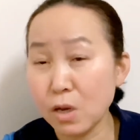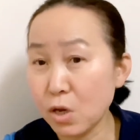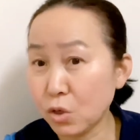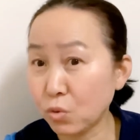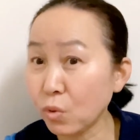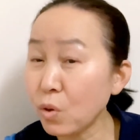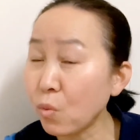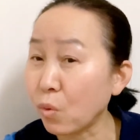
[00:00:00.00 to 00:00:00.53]

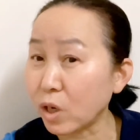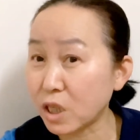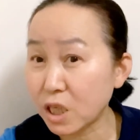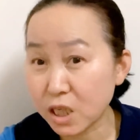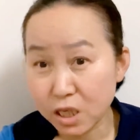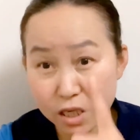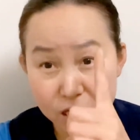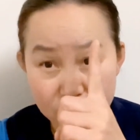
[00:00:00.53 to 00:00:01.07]
所以我
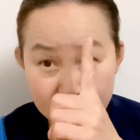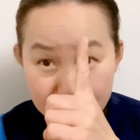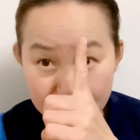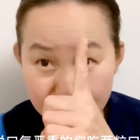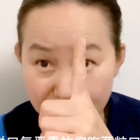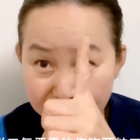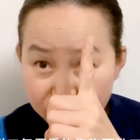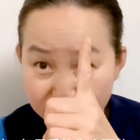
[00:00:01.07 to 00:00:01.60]
吃
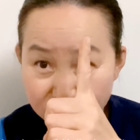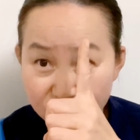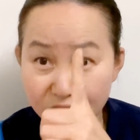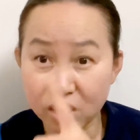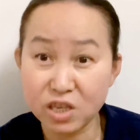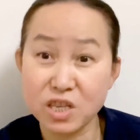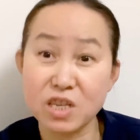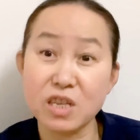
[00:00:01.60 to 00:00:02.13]
一天吃
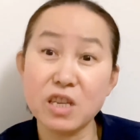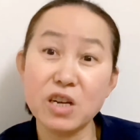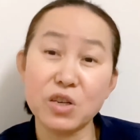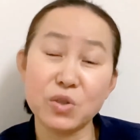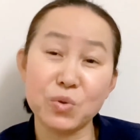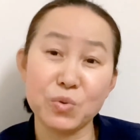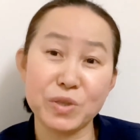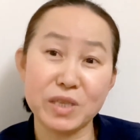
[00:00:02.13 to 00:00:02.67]
了一粒
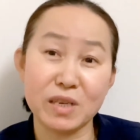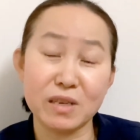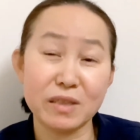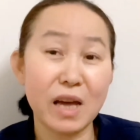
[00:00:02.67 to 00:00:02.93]
儿就行。